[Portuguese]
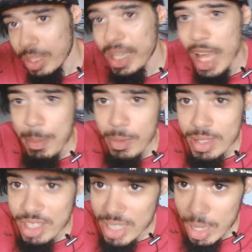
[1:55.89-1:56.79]
E na época
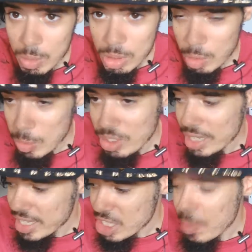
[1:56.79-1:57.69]
de Naruto, eu podia
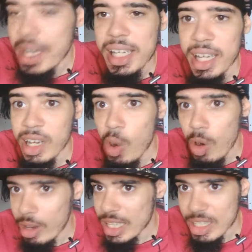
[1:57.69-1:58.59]
até esperar ele arrancar o
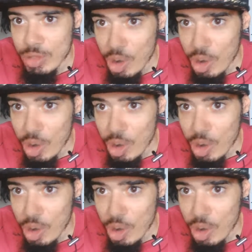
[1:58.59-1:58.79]
coração de